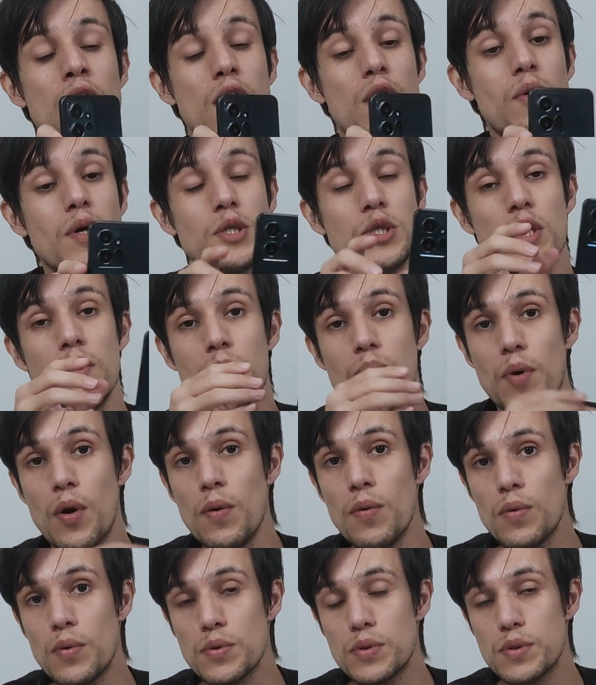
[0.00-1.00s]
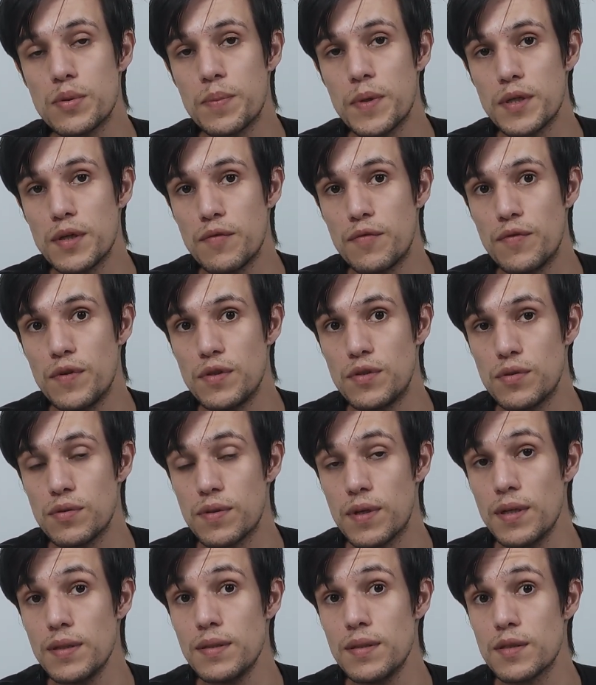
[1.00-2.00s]
Eu achei bom o custo-benefício
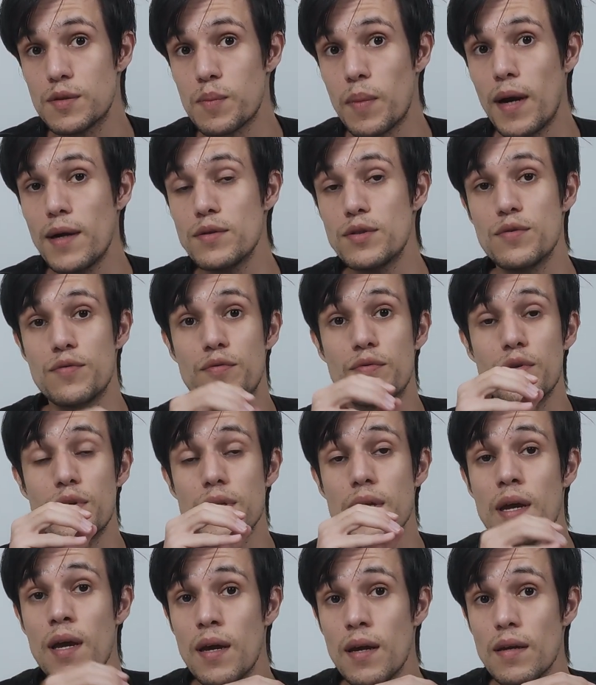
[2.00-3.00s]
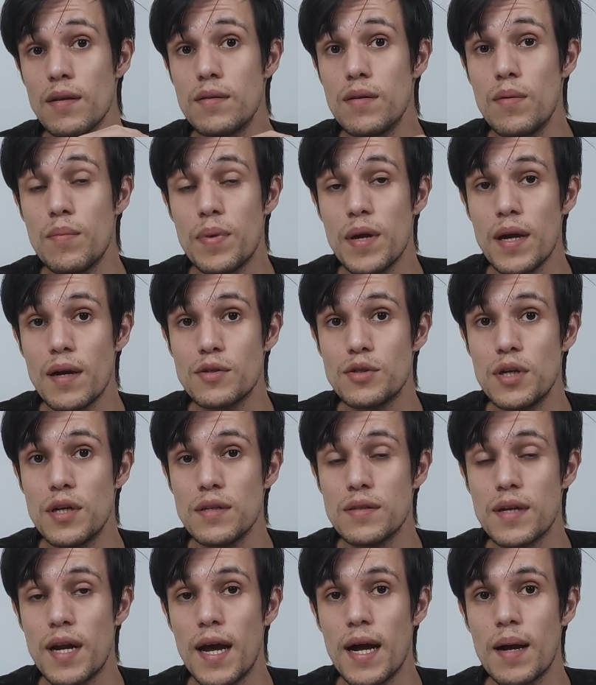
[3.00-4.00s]
desse smartphone e também achei
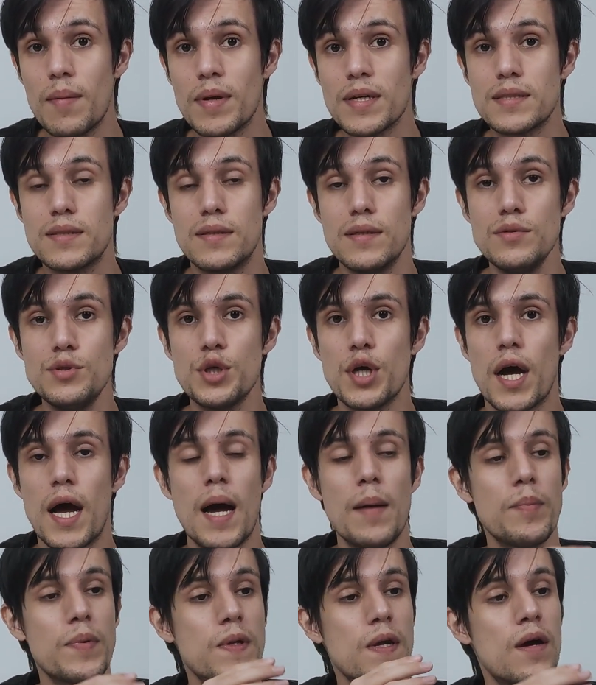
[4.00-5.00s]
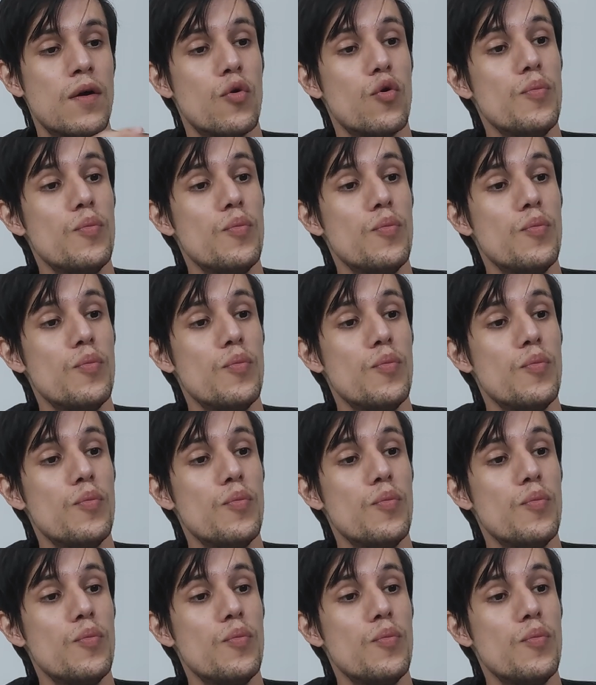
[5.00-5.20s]
entrega bastante rápida.